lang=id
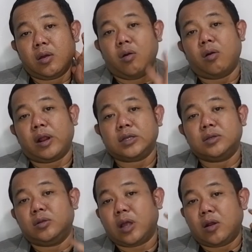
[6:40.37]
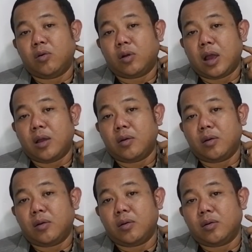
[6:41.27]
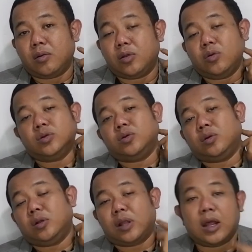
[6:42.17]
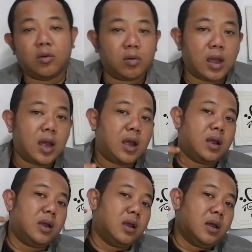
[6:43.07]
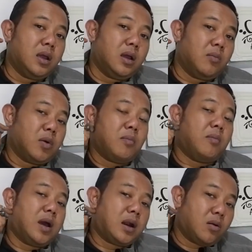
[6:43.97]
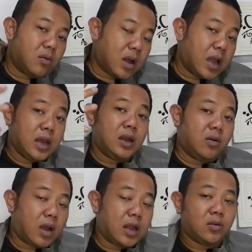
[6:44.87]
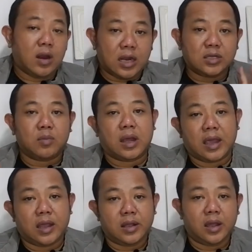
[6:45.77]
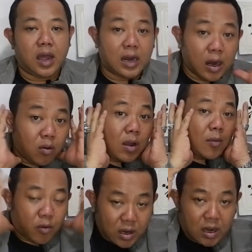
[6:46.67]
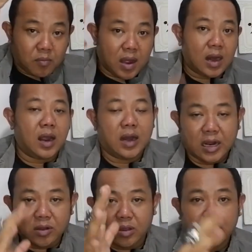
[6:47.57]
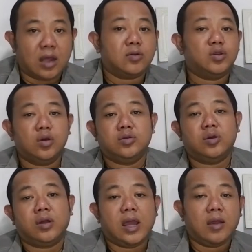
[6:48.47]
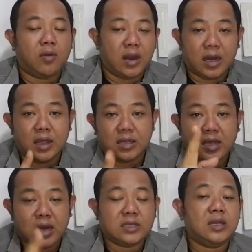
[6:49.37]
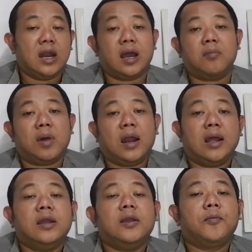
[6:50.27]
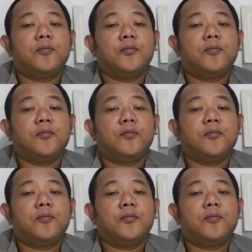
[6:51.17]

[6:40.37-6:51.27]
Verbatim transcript: gores entah luka tusuk entah luka memar luka ini luka itu dan sebagainya ada luka pun di kepala nah itu kita harus curigai wah ini ada cedera kepalanya